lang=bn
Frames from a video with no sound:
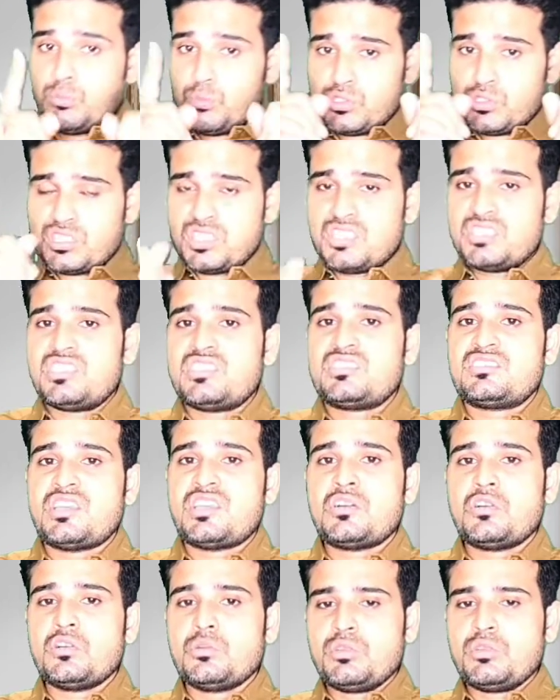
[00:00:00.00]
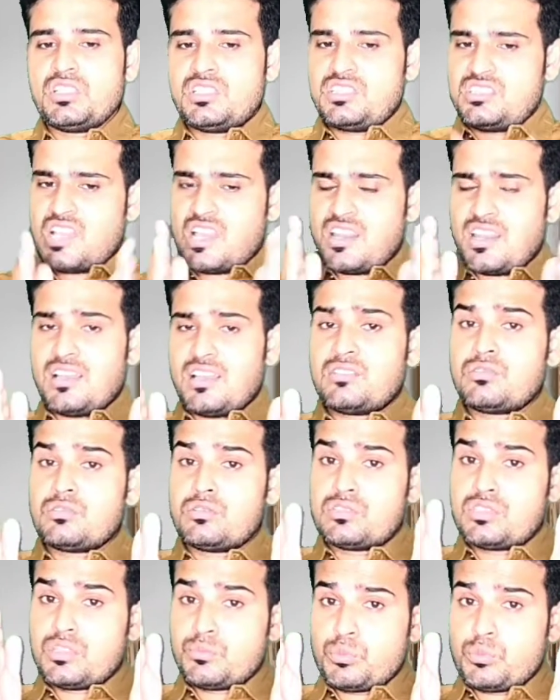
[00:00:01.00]
প্রত্যেকে চেষ্টা করবে জানা
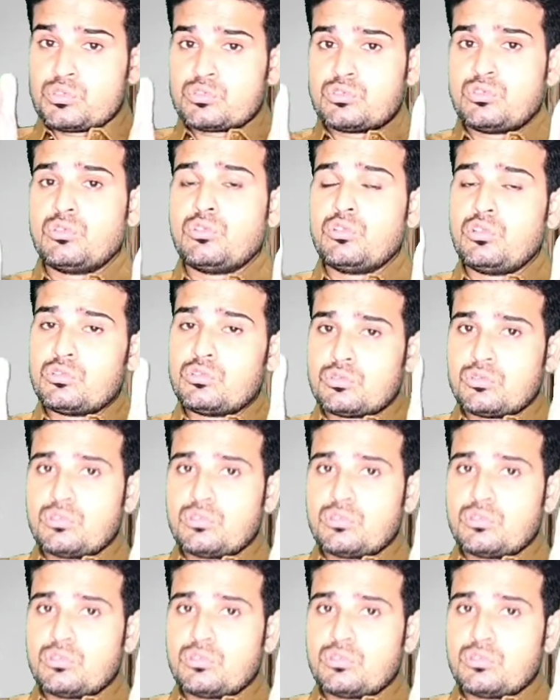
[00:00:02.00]
যে প্রশ্নগুলো